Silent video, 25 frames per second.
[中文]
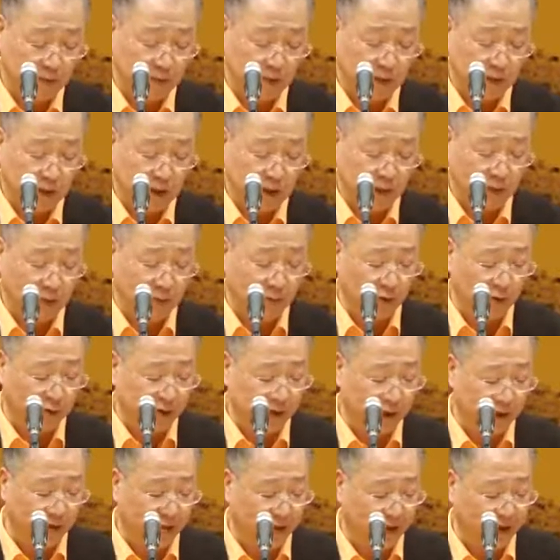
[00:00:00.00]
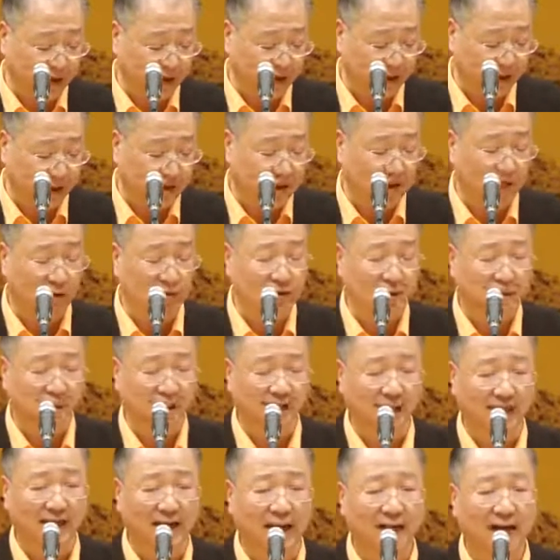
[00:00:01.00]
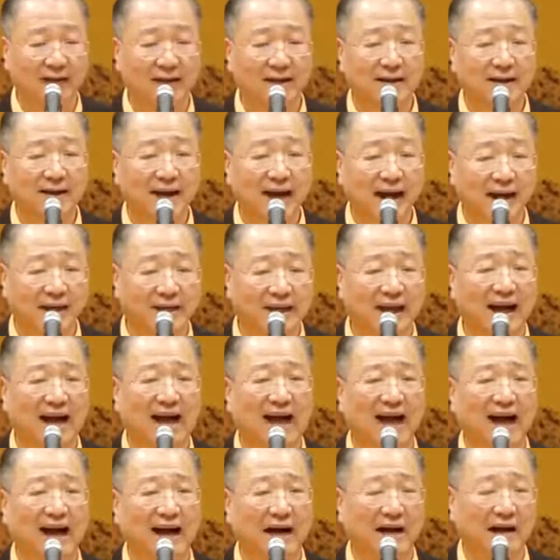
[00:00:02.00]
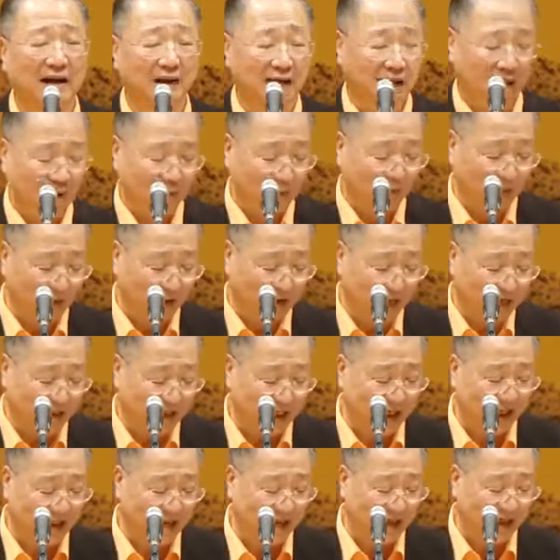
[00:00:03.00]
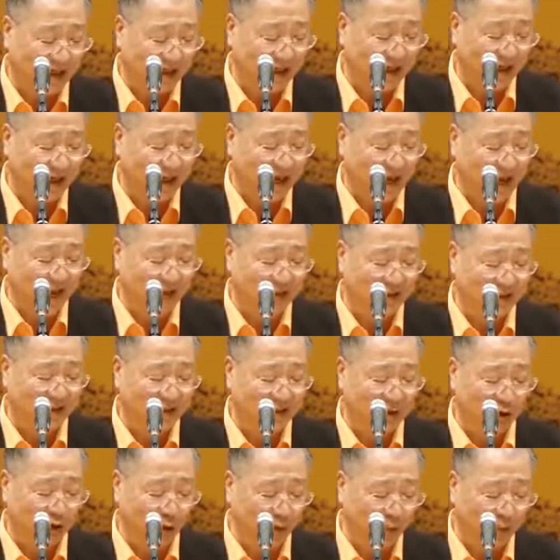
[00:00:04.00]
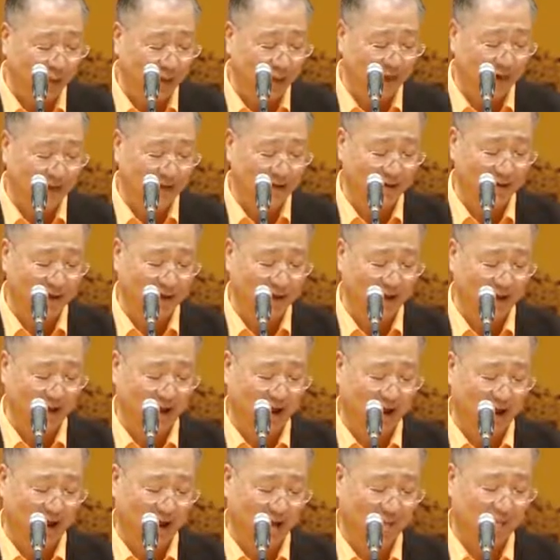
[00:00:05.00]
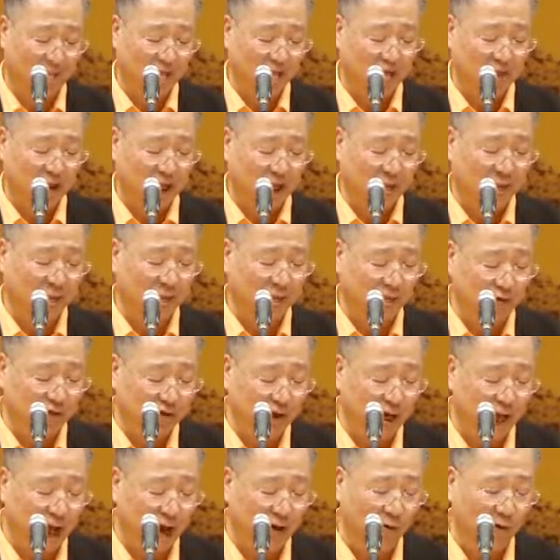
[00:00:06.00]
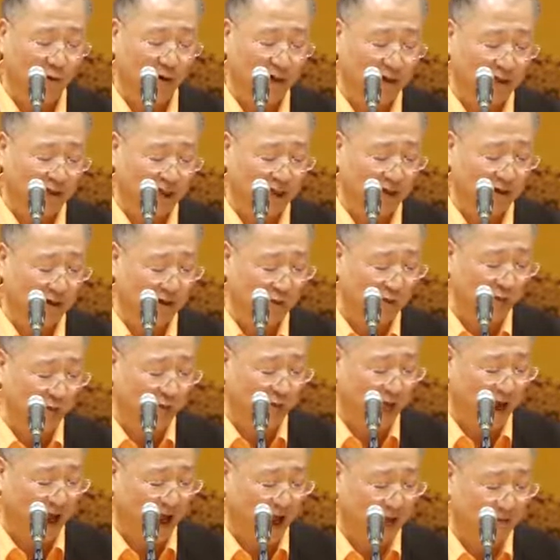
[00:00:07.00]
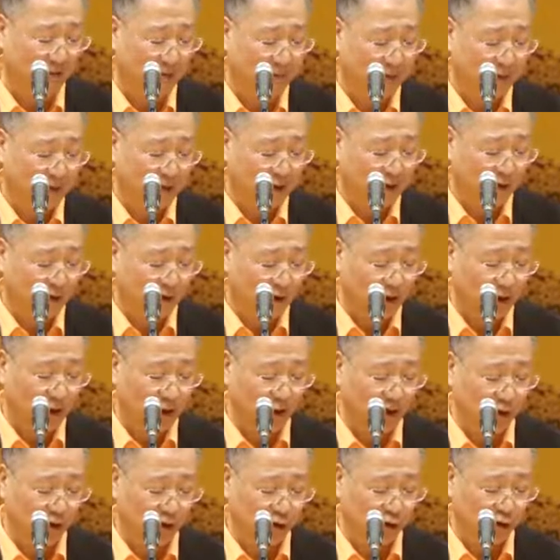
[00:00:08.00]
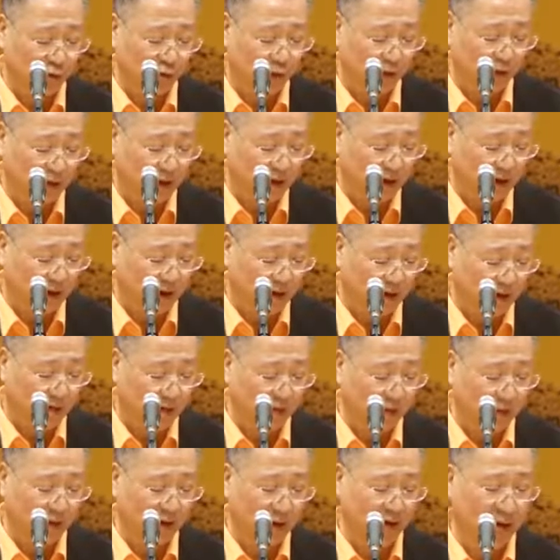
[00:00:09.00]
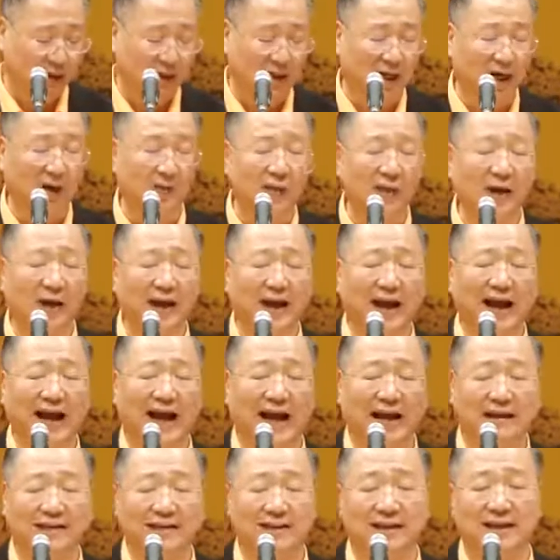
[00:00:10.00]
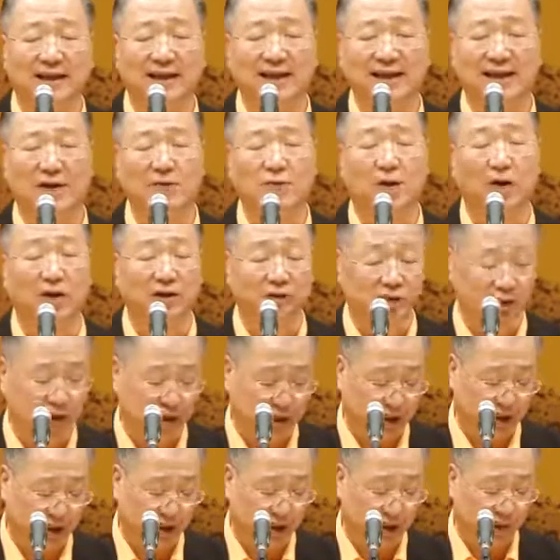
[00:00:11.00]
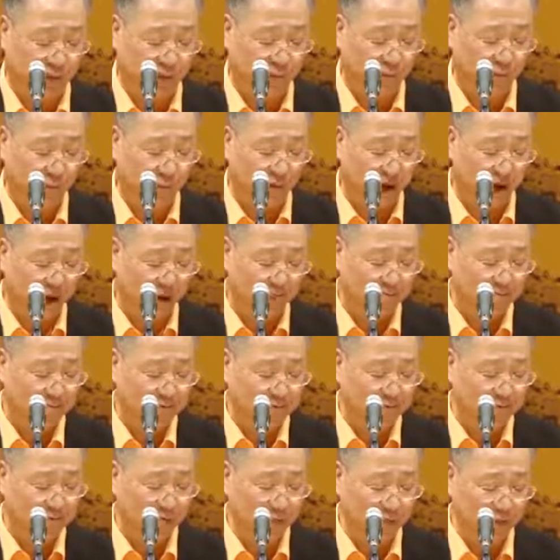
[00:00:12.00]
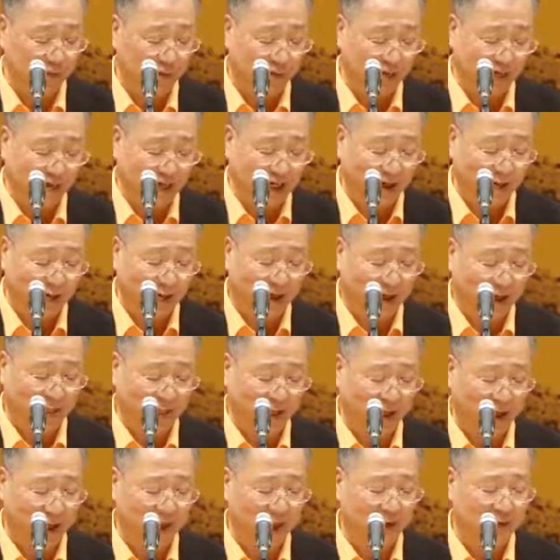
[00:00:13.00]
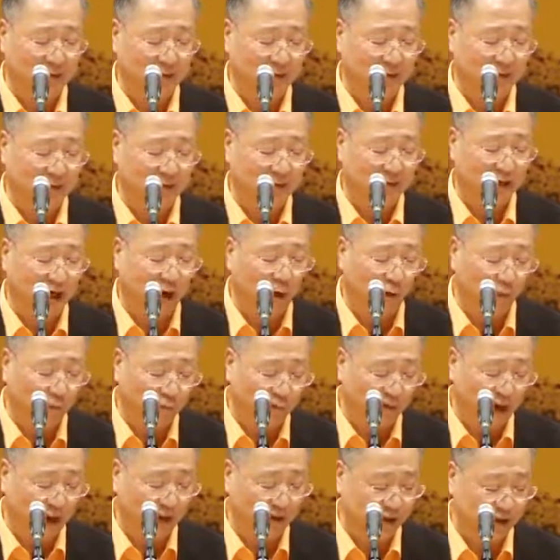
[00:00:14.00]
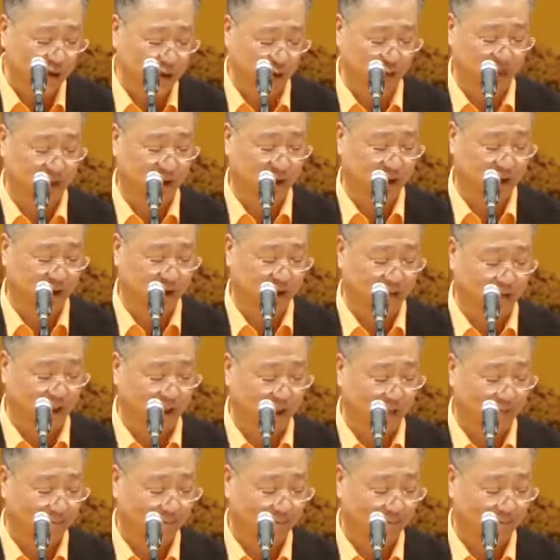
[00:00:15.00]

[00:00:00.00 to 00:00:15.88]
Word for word: 他的母亲非常高兴的。哎呀，我现在的孩子有本事了，他不差我一口饭。我要求不高，我要让我孩子给我吃一口饭，不用在外面要饭就行了。